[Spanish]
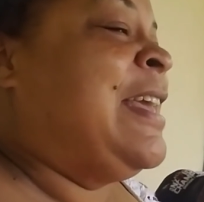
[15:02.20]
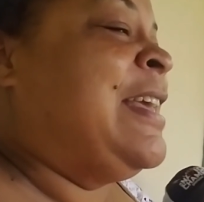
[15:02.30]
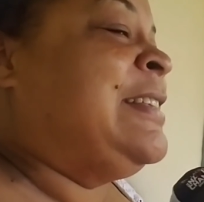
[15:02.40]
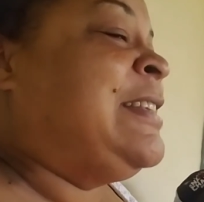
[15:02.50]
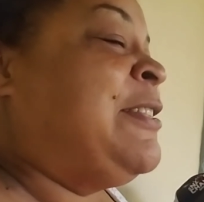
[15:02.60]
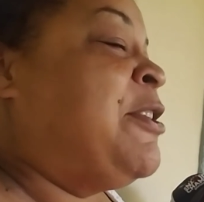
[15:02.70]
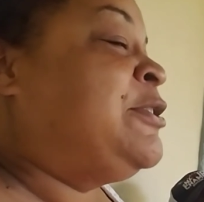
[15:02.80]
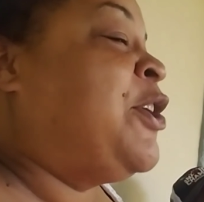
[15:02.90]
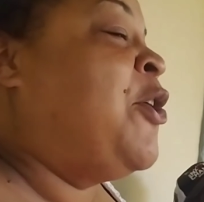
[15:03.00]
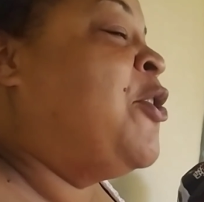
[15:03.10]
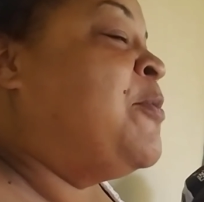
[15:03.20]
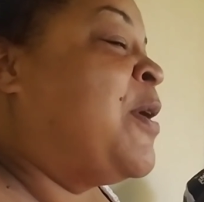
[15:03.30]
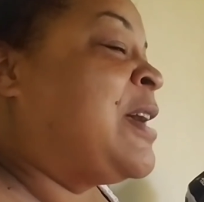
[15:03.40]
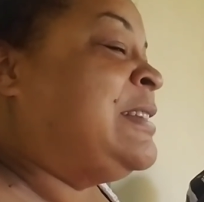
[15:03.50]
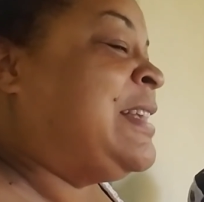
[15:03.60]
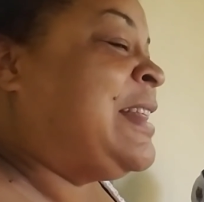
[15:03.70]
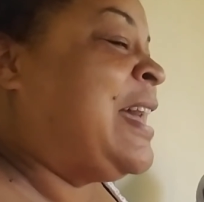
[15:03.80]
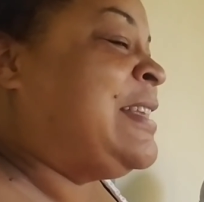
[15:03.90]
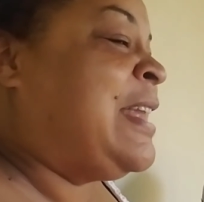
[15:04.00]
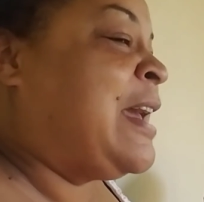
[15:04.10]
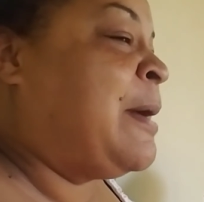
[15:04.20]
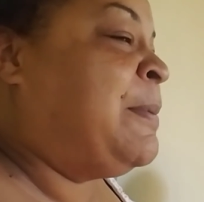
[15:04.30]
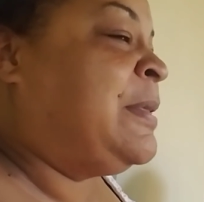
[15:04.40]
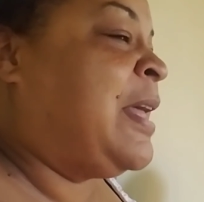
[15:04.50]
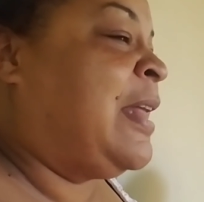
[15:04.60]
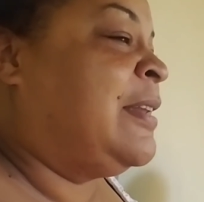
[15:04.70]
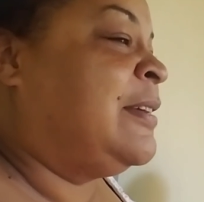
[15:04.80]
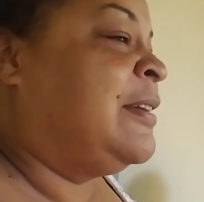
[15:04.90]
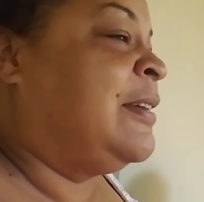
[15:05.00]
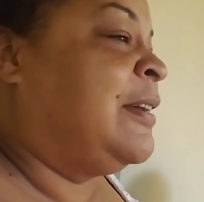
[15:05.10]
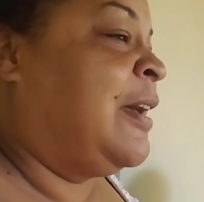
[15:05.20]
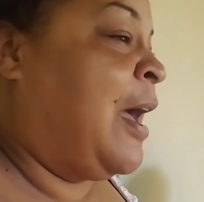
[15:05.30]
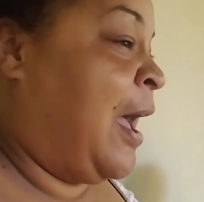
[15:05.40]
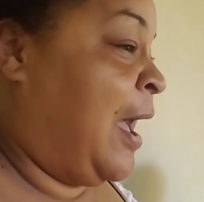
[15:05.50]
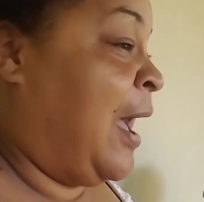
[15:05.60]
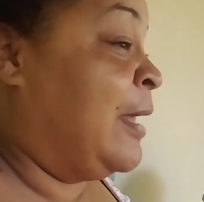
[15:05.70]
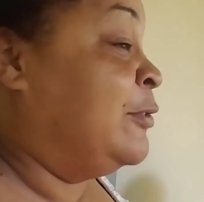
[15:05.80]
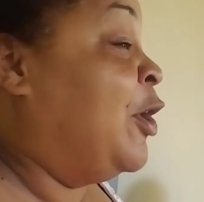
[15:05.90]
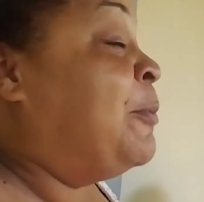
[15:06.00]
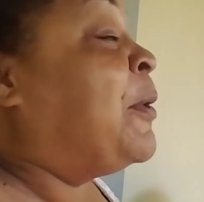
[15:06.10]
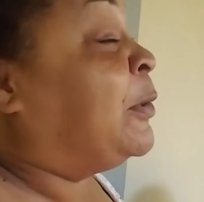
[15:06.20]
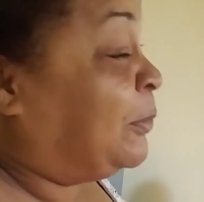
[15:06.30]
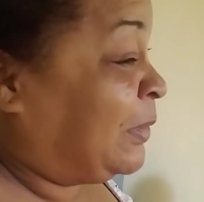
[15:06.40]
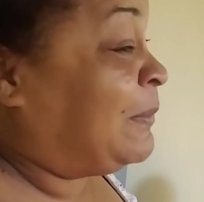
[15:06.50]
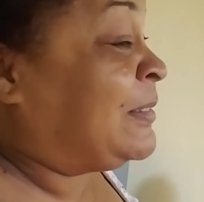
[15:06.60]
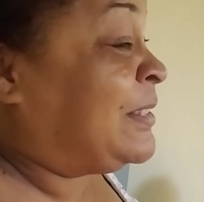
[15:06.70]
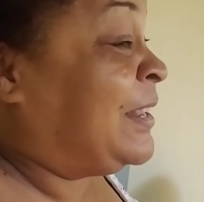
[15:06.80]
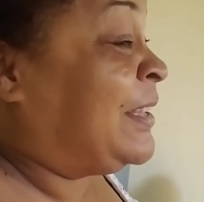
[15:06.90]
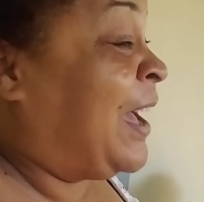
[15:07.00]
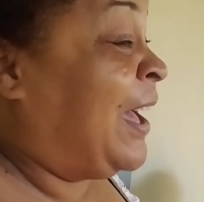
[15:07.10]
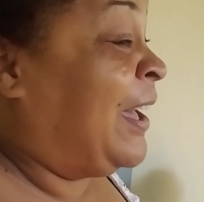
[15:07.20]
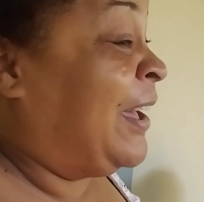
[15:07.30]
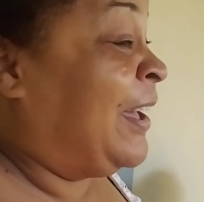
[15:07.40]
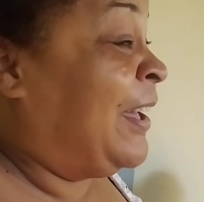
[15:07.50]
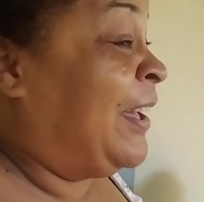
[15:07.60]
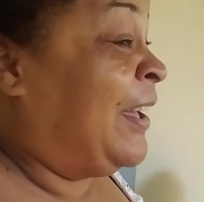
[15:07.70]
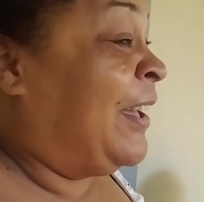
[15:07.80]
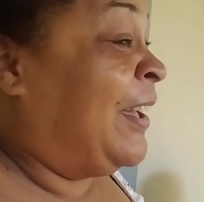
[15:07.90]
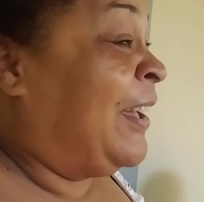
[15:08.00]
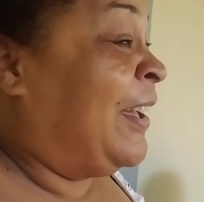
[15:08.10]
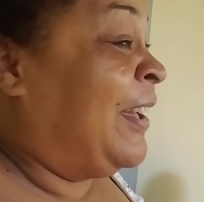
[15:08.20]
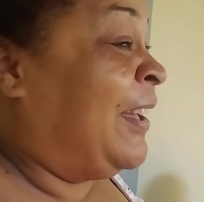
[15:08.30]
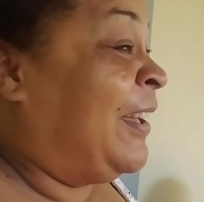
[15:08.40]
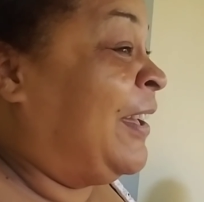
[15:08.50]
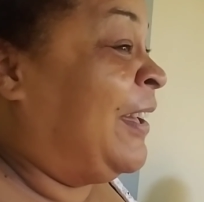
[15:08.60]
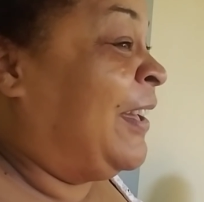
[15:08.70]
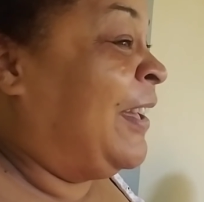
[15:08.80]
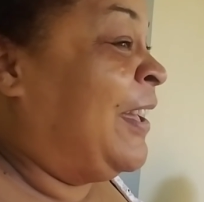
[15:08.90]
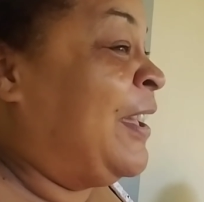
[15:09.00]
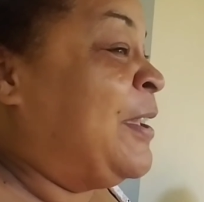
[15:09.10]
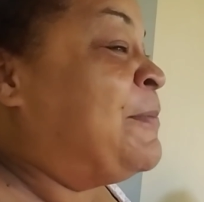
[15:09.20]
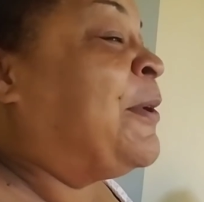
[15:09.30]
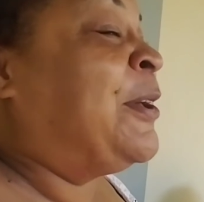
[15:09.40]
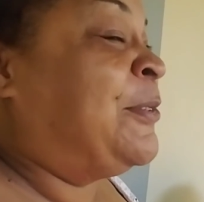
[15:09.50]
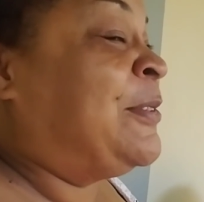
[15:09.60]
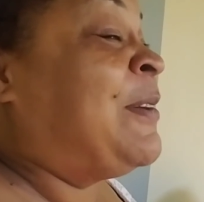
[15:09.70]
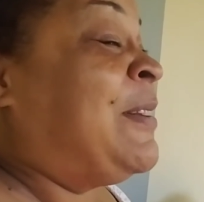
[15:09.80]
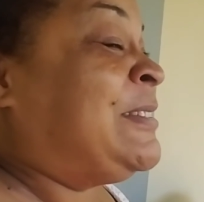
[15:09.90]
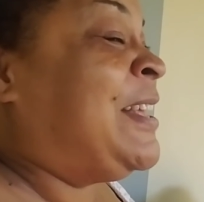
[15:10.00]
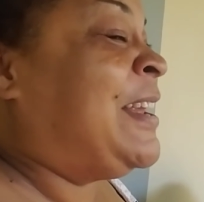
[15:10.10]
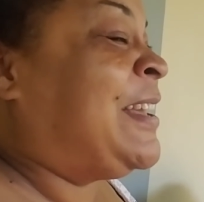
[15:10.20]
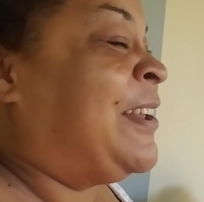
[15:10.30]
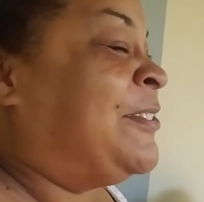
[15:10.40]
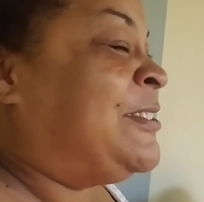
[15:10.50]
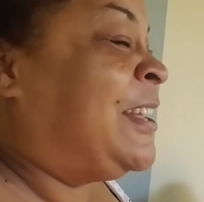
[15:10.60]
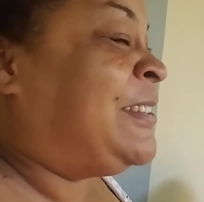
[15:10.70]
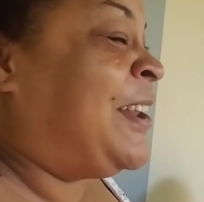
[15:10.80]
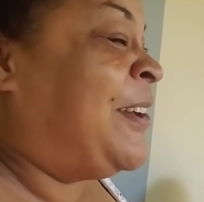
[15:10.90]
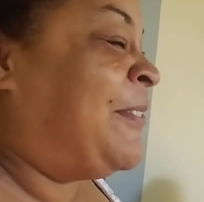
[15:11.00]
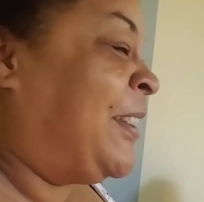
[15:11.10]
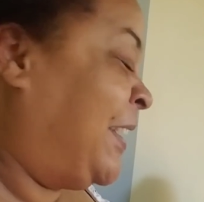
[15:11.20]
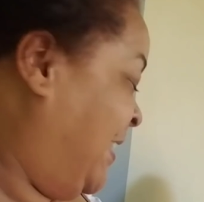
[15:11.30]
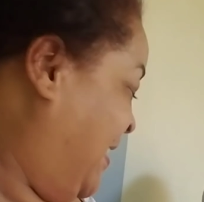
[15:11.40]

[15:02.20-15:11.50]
y se dio esos humos que él se da allá en la capital. No, así no. Ah, no, porque tú estabas cerca. No, los muchachos lo llevan, los nietos lo llevan. y porque tú estabas cerca, no se atreven. No,